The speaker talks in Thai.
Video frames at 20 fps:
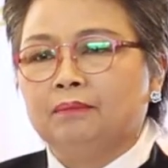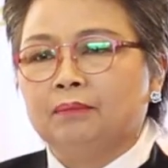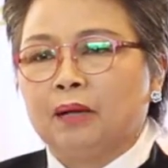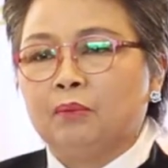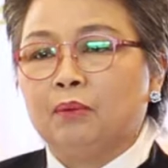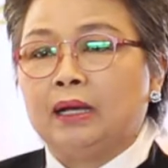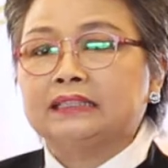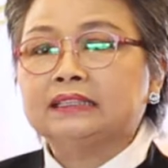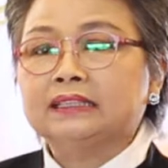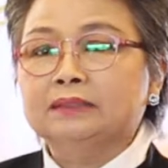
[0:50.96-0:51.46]

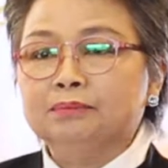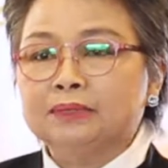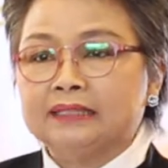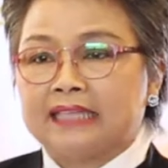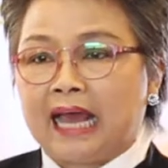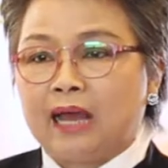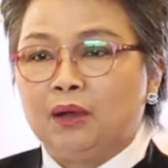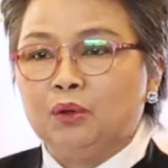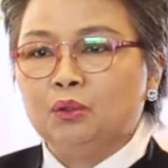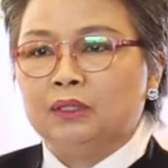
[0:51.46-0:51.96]
ภาวะซึม
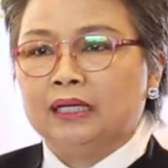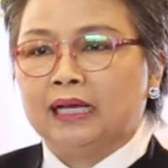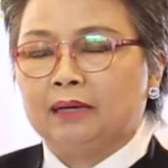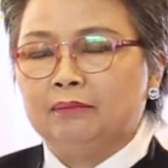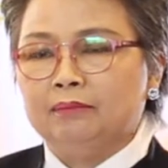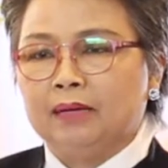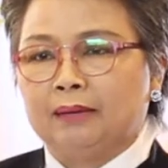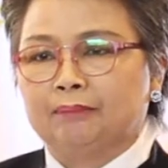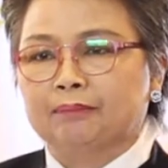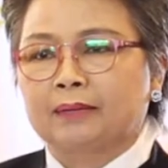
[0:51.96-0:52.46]
เศร้านะ
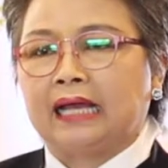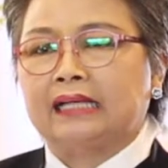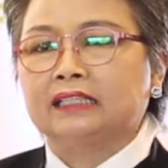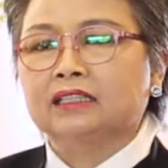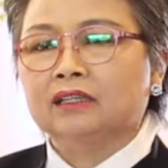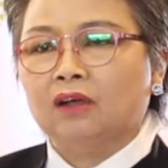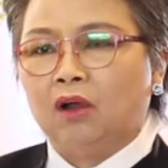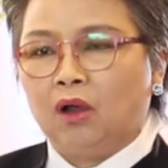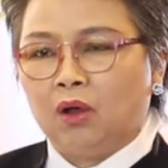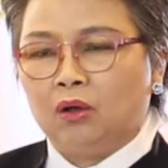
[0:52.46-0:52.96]
คะแบบคัด
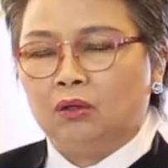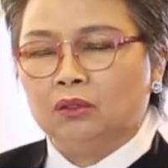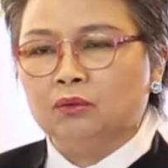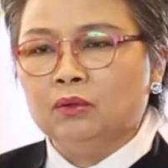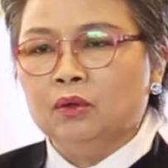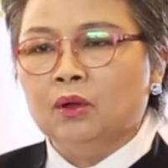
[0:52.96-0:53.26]
กรอง